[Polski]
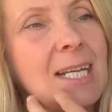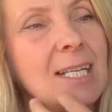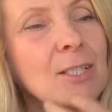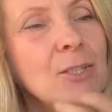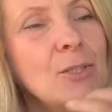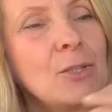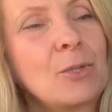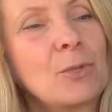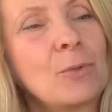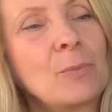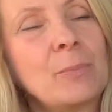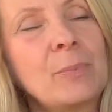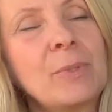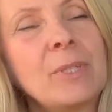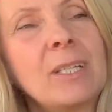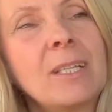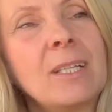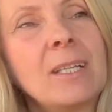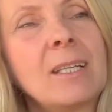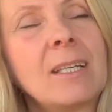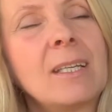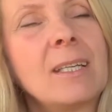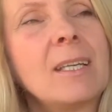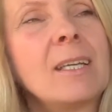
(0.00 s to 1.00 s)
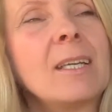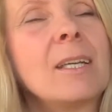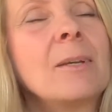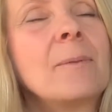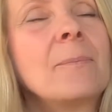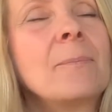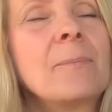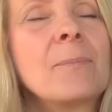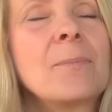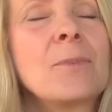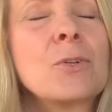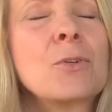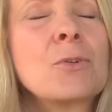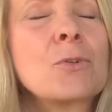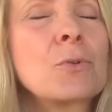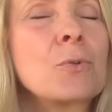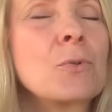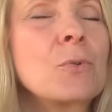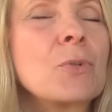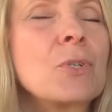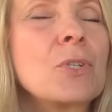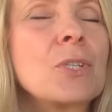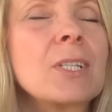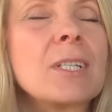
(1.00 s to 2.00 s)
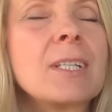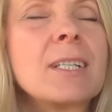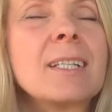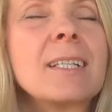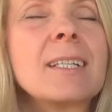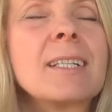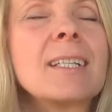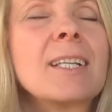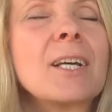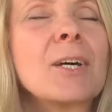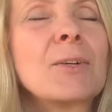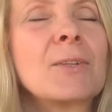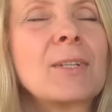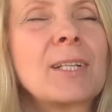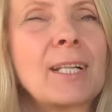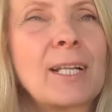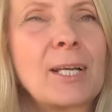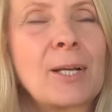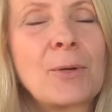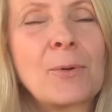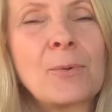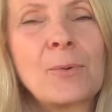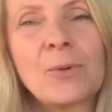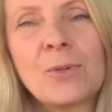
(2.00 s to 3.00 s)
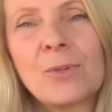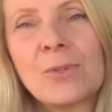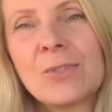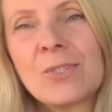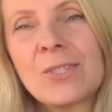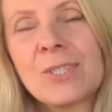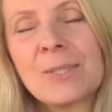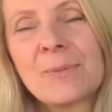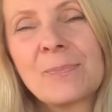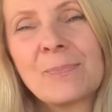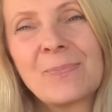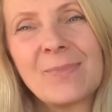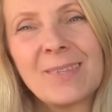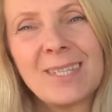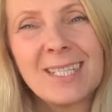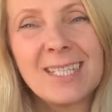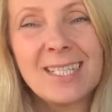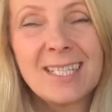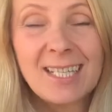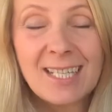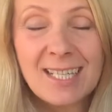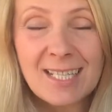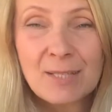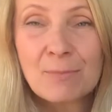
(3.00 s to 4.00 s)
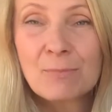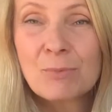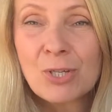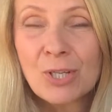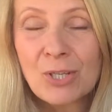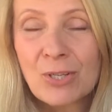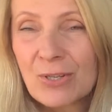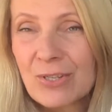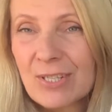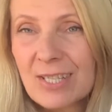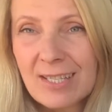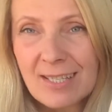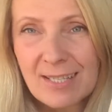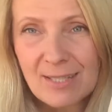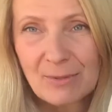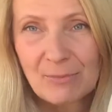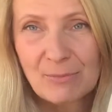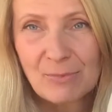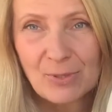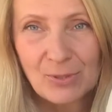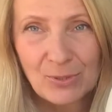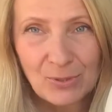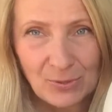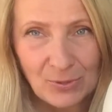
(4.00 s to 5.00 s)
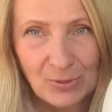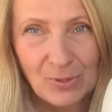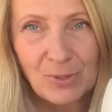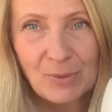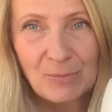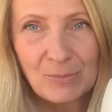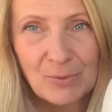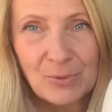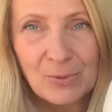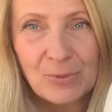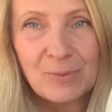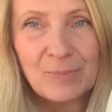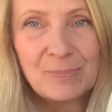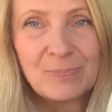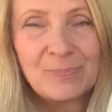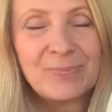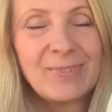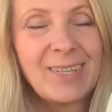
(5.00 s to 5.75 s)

Drobinki czuć na odległość. Zaraz przeniosę sobie do domu.